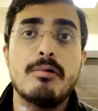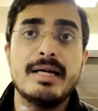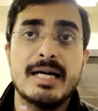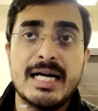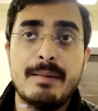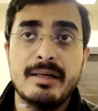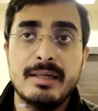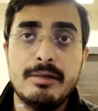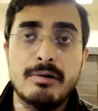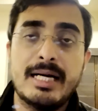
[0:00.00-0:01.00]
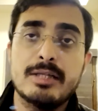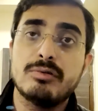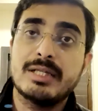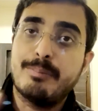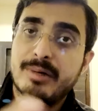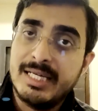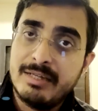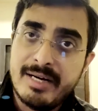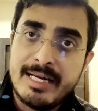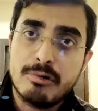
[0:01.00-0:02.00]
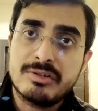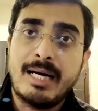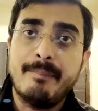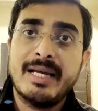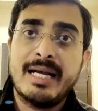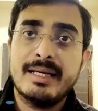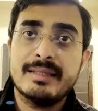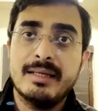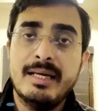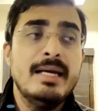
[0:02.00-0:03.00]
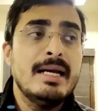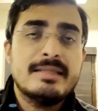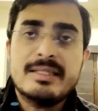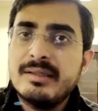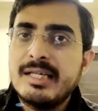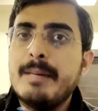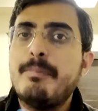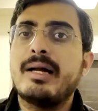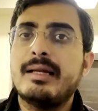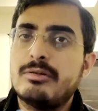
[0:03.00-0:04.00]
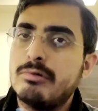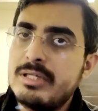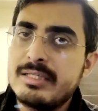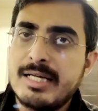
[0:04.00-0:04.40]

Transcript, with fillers: कोई हंगामा नहीं हो रहा है तो उनके पुराने वीडियो सामने आ जाते हैं जैसे कि पुरानी सूची